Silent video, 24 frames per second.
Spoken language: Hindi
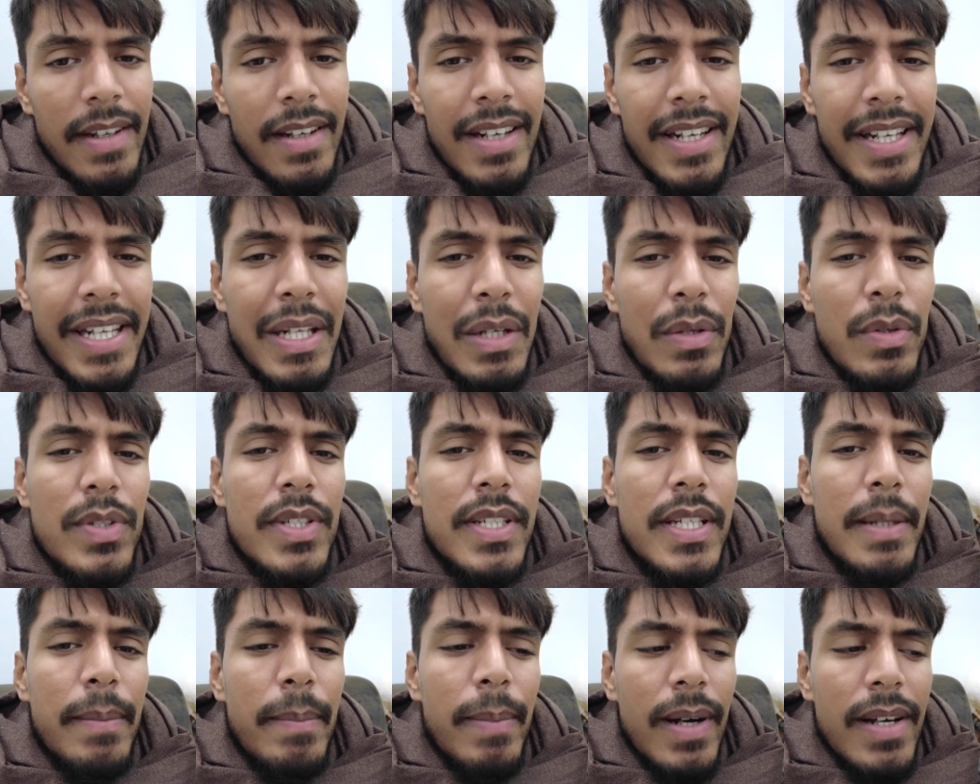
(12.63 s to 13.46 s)
लेकिन
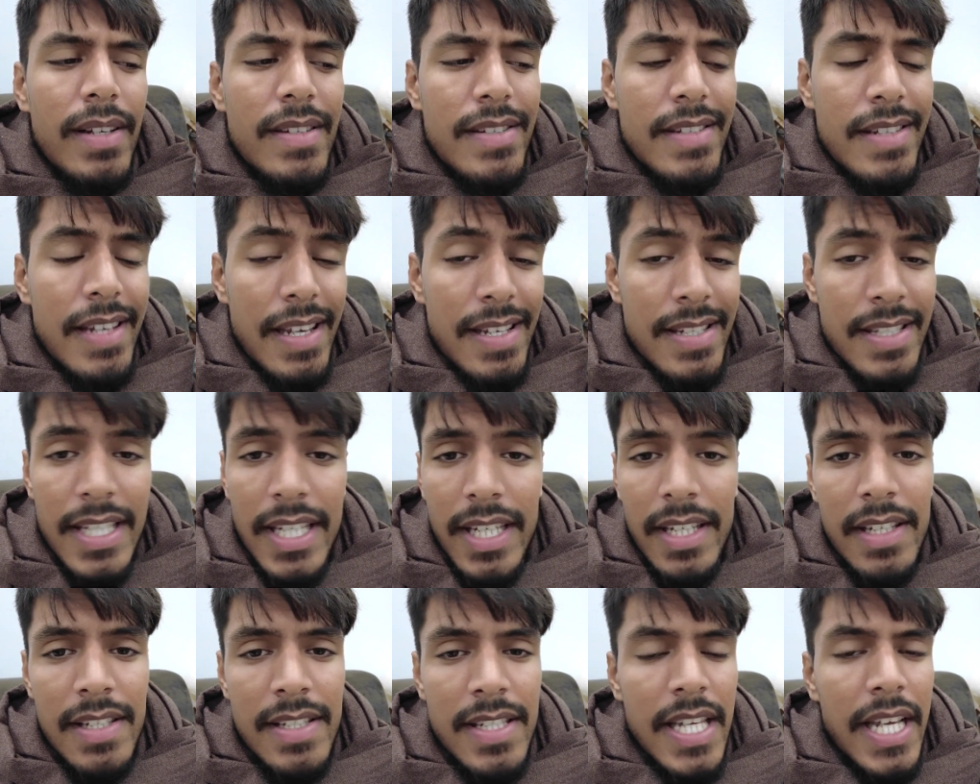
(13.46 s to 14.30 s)
उसके बाद
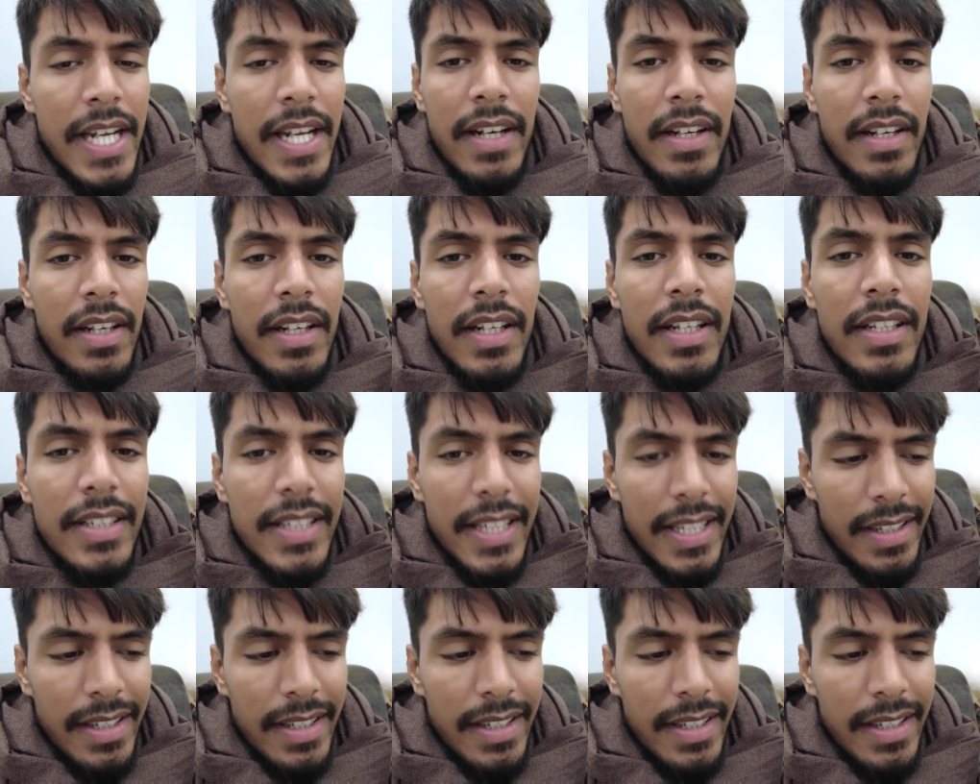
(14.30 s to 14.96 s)
जैसे ही सेकंड इनिंग